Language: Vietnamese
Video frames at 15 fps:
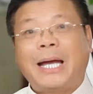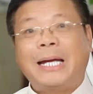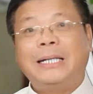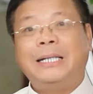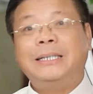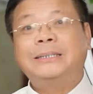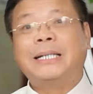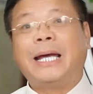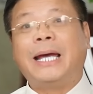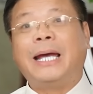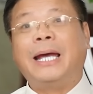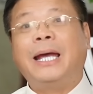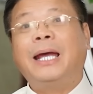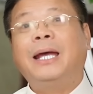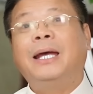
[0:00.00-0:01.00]
Anh ấy
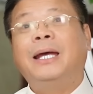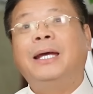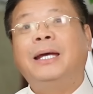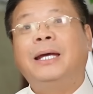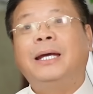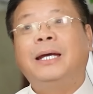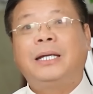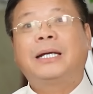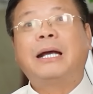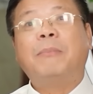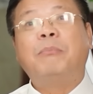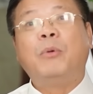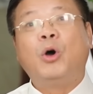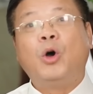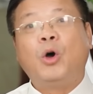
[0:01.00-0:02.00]
sẽ đi
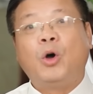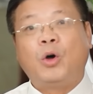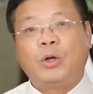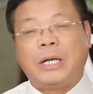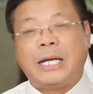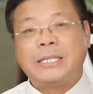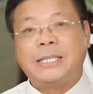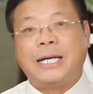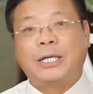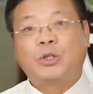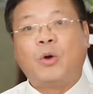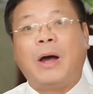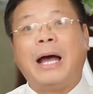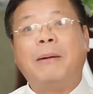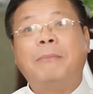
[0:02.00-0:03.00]
cặp bồ để
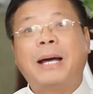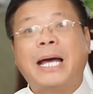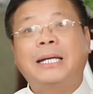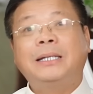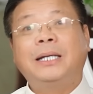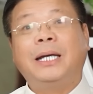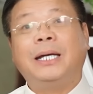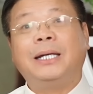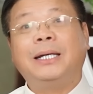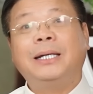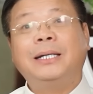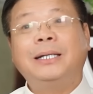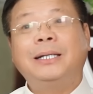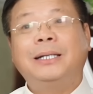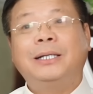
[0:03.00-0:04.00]
thỏa mãn
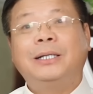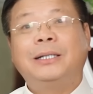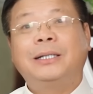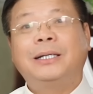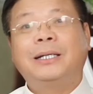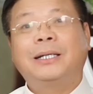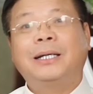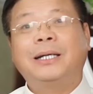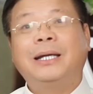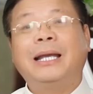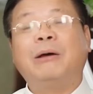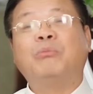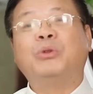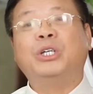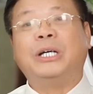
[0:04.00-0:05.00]
cái
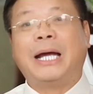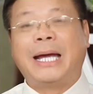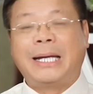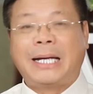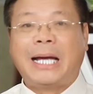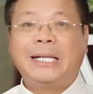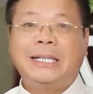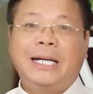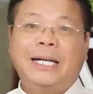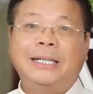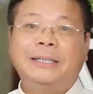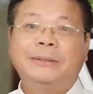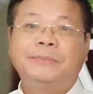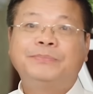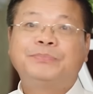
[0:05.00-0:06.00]
lòng tự ái cá
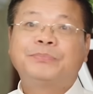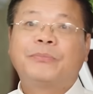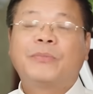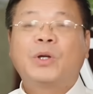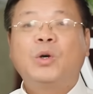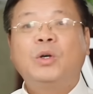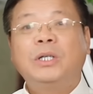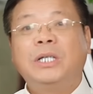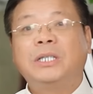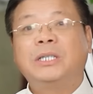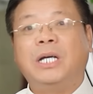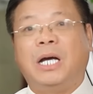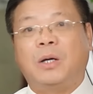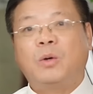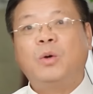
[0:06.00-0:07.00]
nhân. Cô đừng
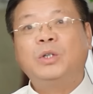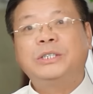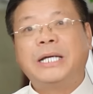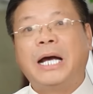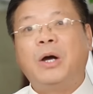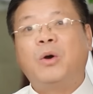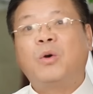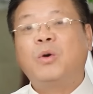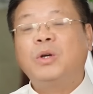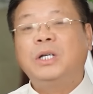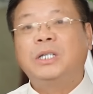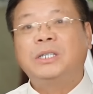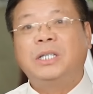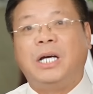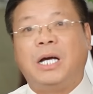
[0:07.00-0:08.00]
tưởng cô giàu, cô
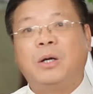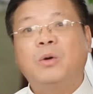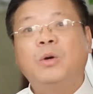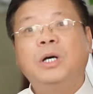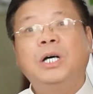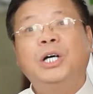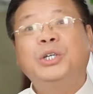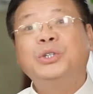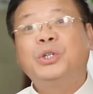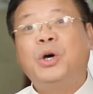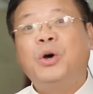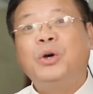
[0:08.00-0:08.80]
đừng tưởng cô hơn